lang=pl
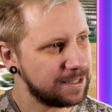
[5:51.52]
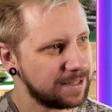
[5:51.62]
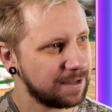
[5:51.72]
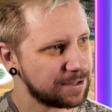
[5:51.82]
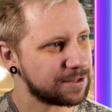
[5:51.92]
I
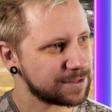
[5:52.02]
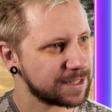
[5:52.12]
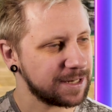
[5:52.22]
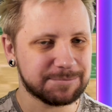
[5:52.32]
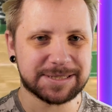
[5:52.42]
nawet
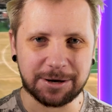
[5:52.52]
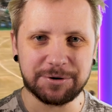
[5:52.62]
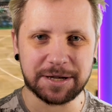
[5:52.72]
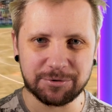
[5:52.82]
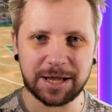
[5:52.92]
rozegrałem
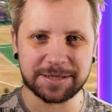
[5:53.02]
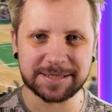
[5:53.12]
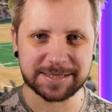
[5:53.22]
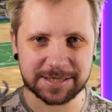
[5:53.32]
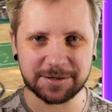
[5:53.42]
cały
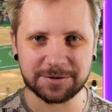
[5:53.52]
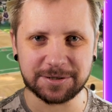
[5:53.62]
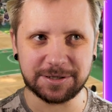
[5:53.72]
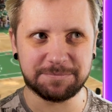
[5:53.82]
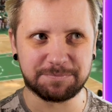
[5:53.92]
regularny
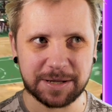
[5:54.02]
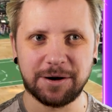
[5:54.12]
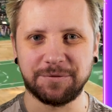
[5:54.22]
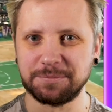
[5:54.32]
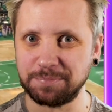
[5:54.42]
sezon i
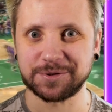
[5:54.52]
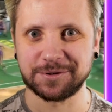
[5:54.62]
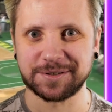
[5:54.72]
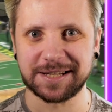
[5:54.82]
playoffy w Boston